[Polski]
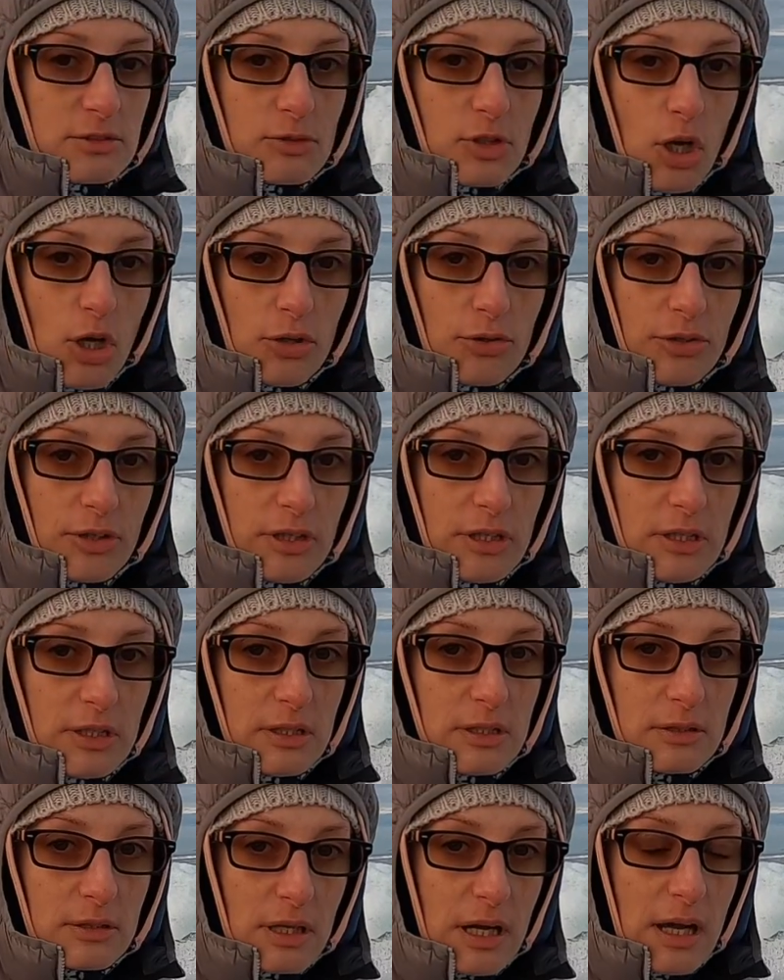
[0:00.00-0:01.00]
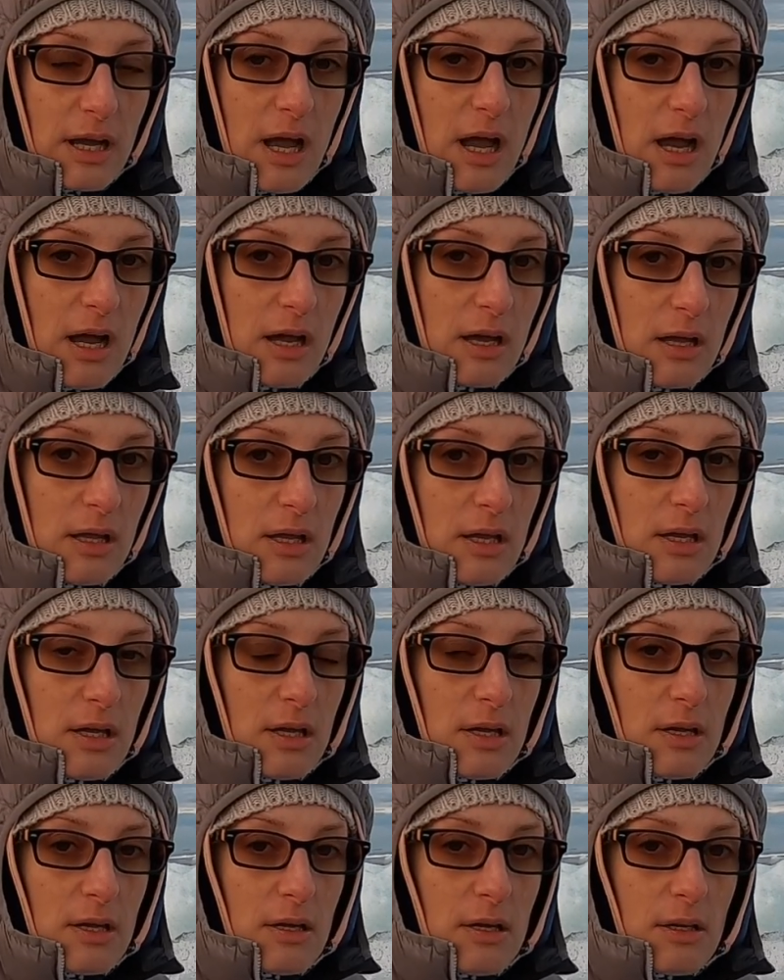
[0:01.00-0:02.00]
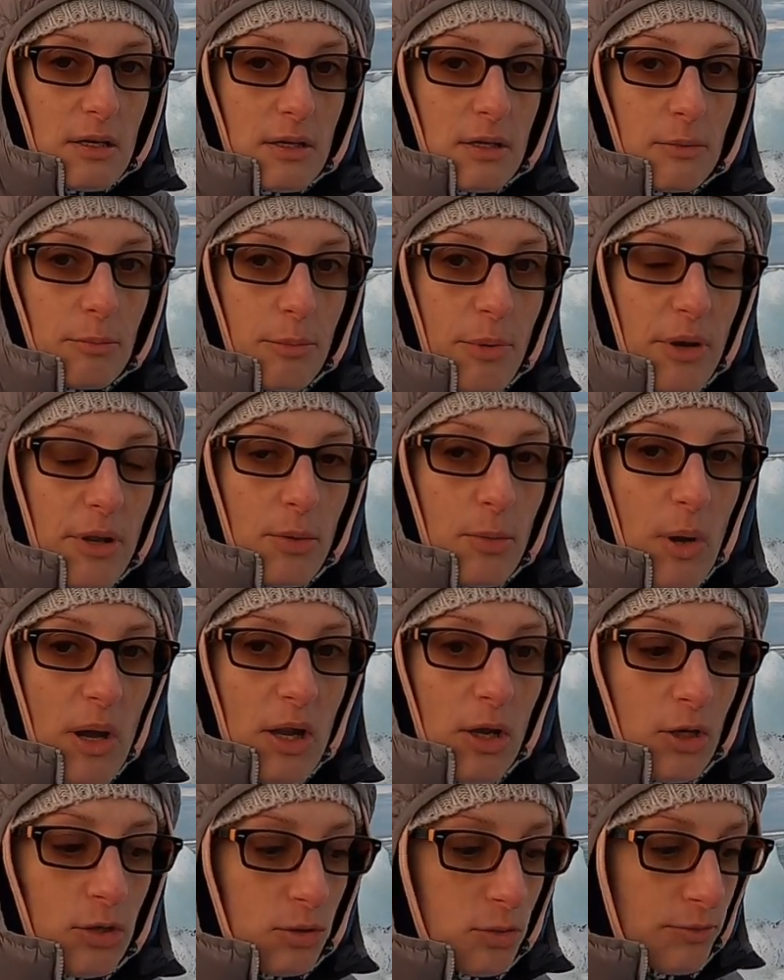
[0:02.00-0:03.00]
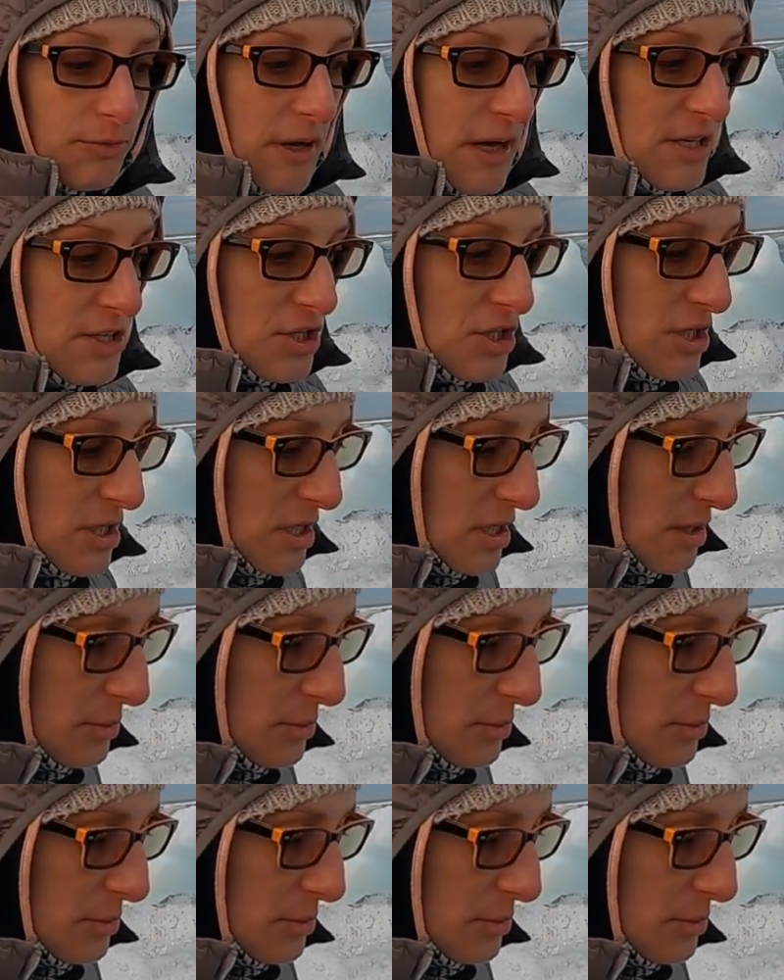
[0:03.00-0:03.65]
tony taka bryła lodu waży,